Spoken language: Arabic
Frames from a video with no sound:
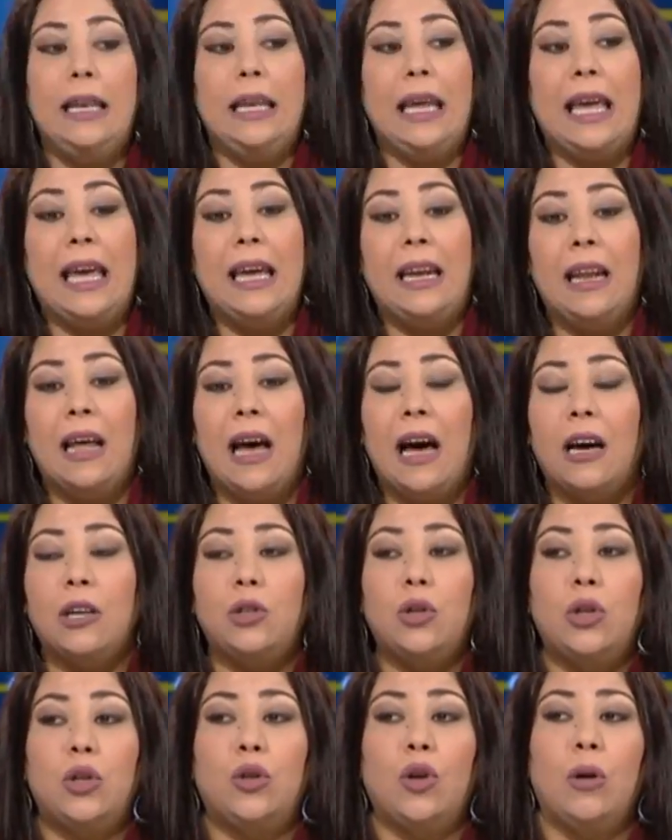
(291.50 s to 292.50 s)
انا
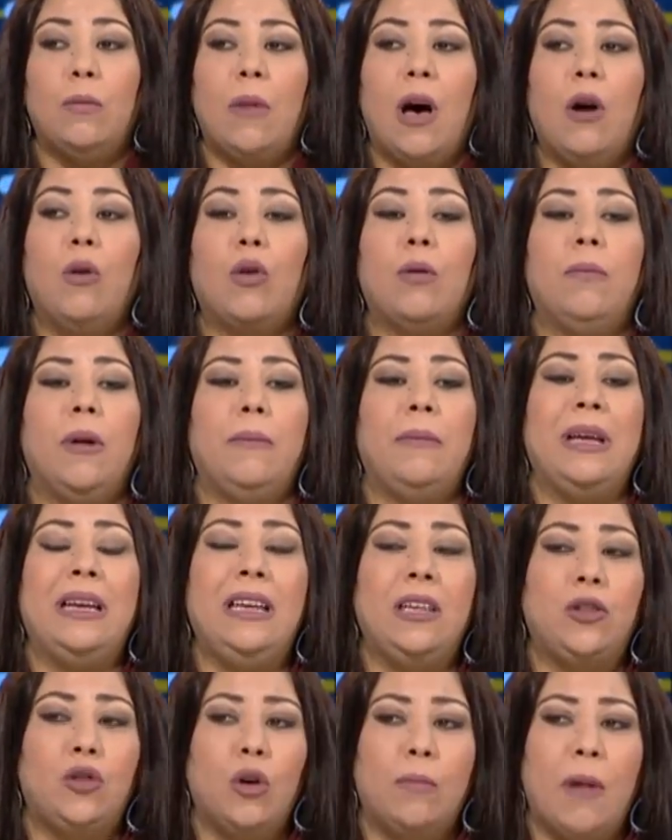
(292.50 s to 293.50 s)
عاشرتهم او ربما
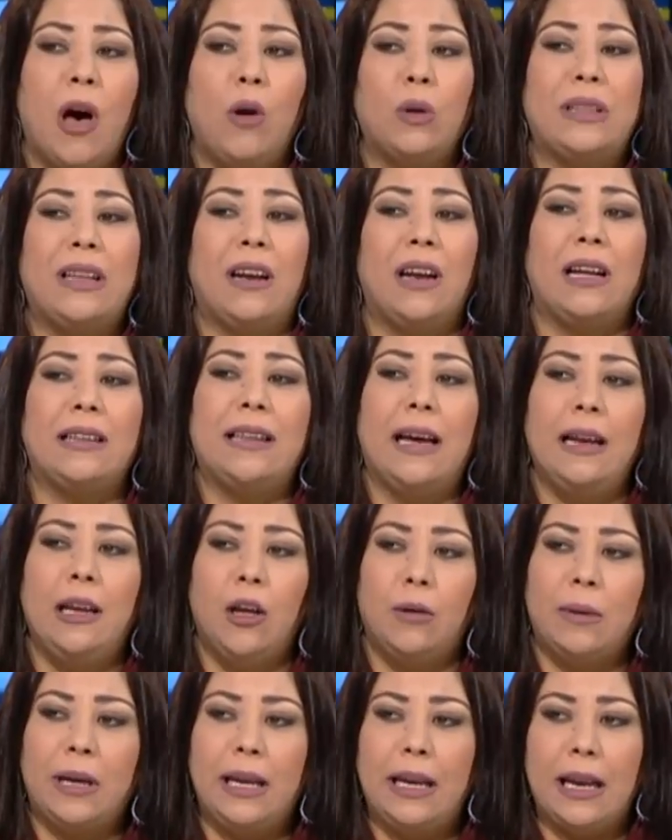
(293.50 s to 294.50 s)
ريتهم او طلعت عليهم
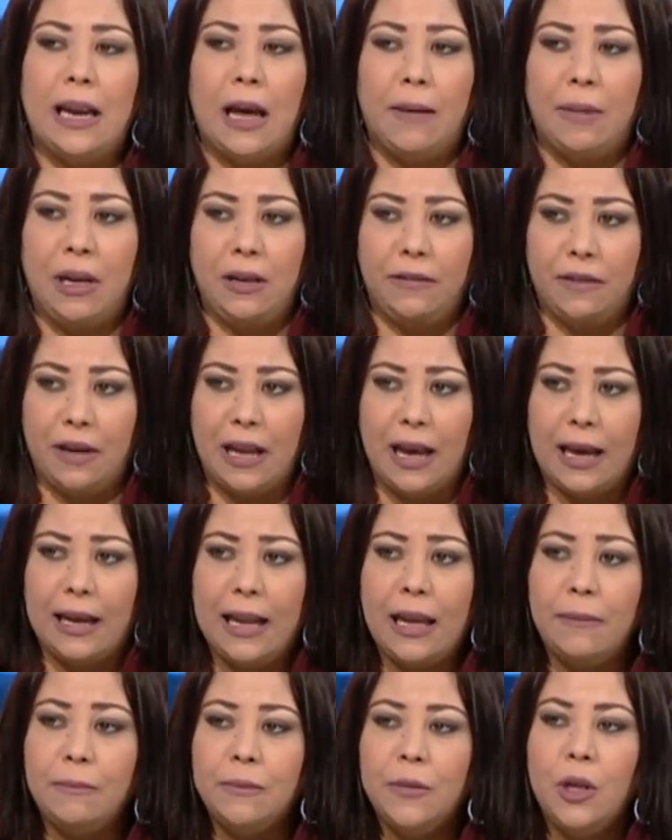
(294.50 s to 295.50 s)
خلال عملي في
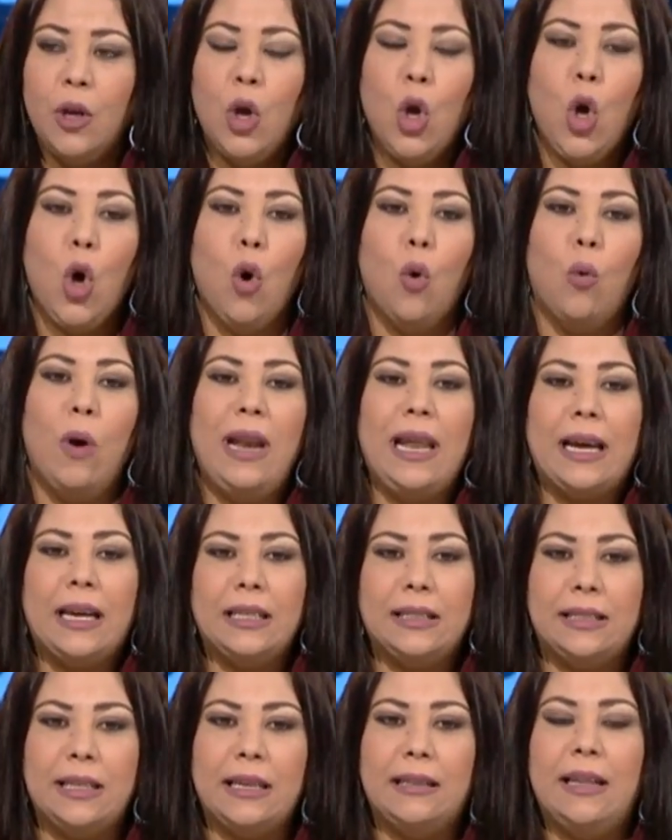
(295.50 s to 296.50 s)
الاعلام
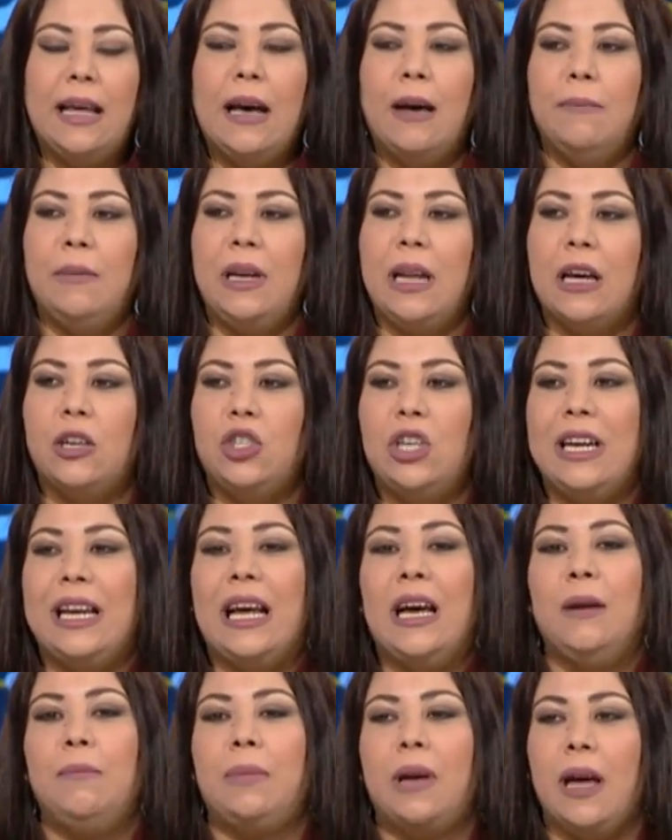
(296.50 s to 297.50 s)
ولكن زاد من اجل
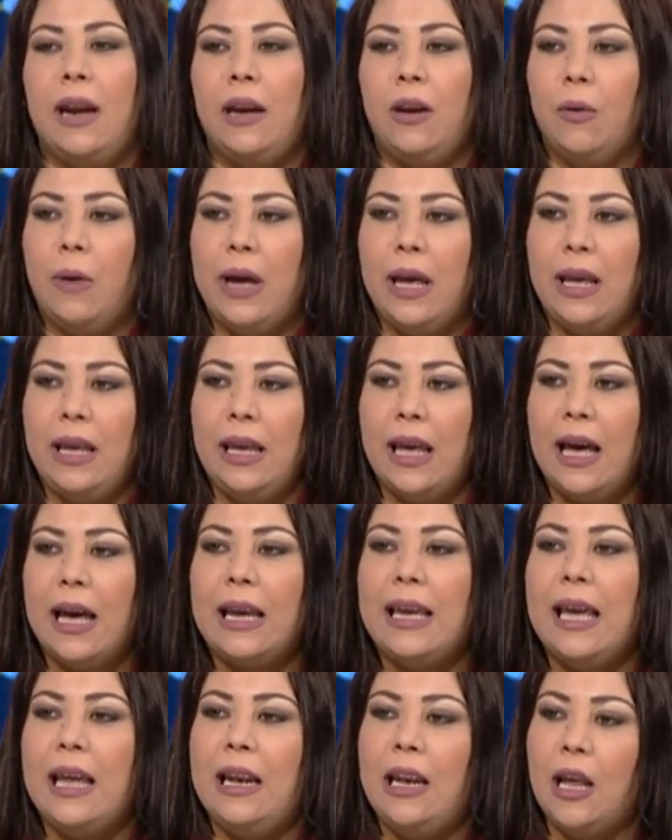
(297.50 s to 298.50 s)
الحبكه الروائيه
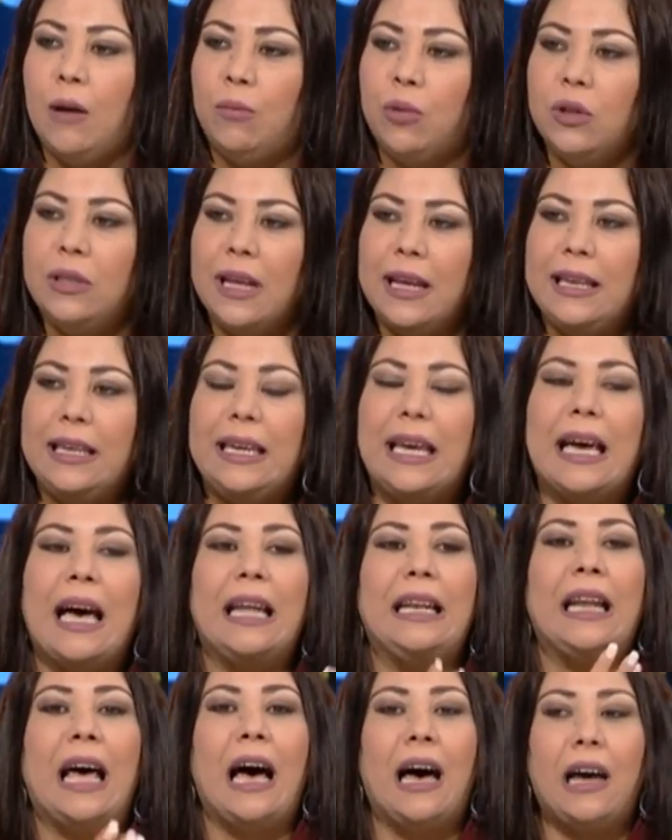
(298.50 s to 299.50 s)
كان لابد لي
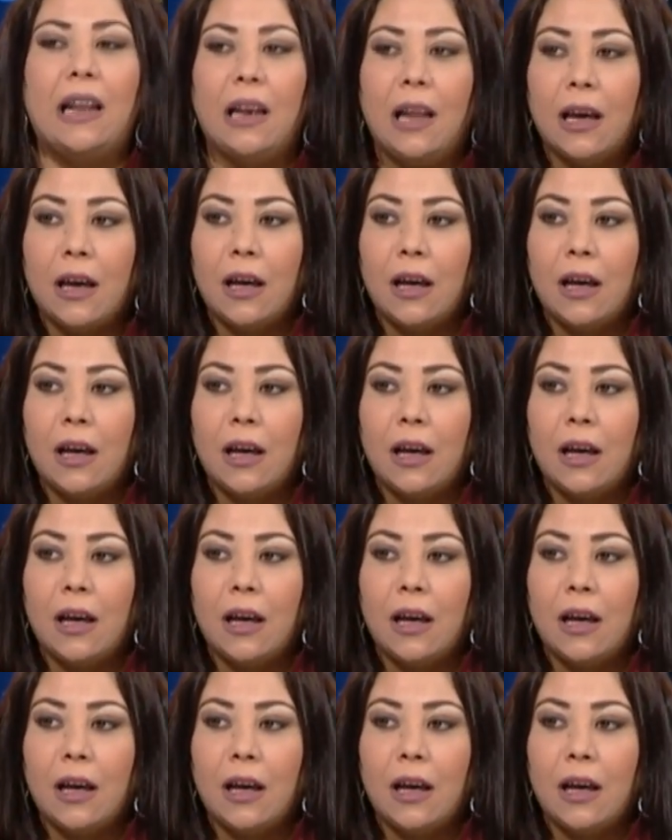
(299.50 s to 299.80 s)
ان اخلق